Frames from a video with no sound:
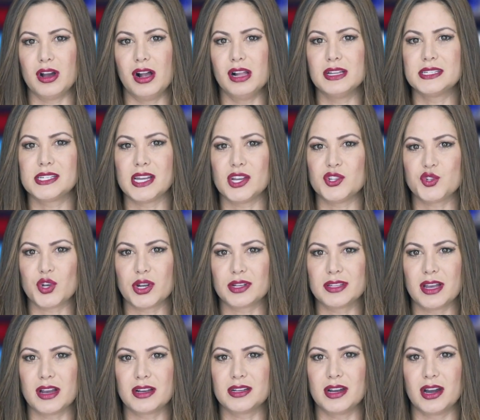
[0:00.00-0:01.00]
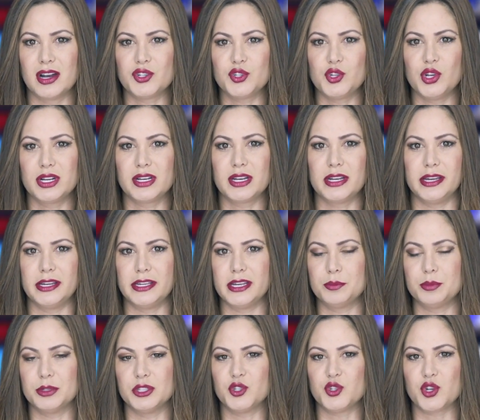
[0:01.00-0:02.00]
Alsancak'tan Karşıyaka'ya
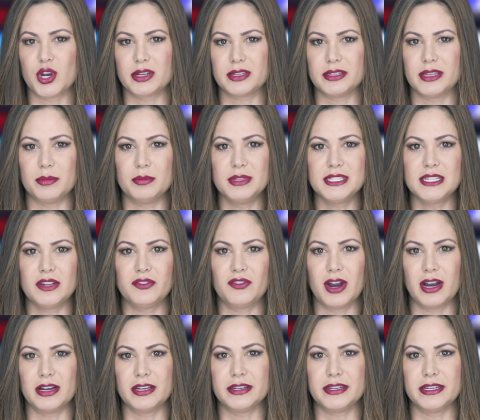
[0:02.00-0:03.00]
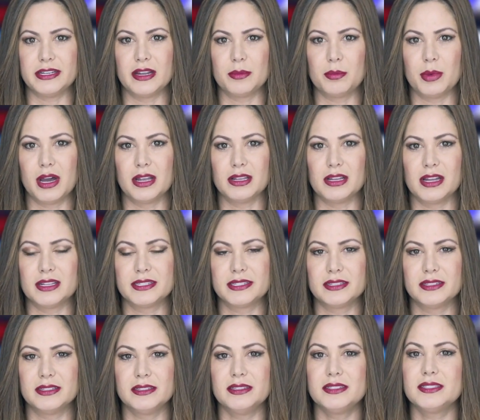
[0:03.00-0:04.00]
yapılacak gemi seferleriyle
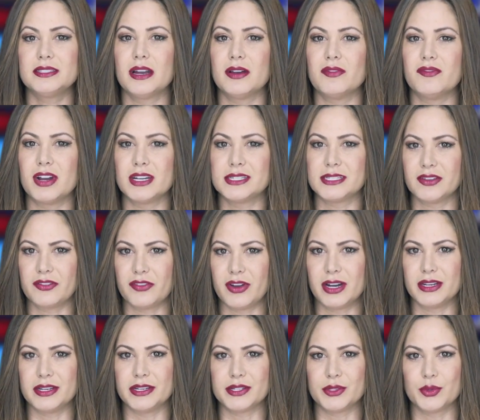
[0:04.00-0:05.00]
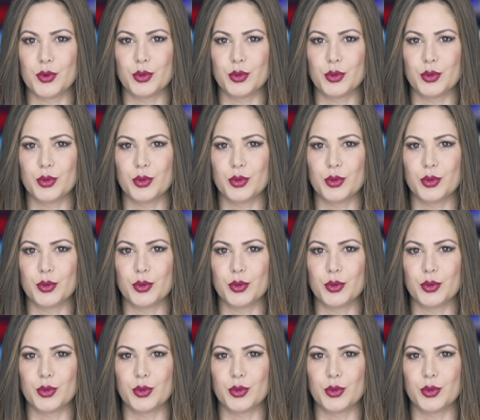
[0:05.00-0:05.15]
bağlantılı tramvay seferleri de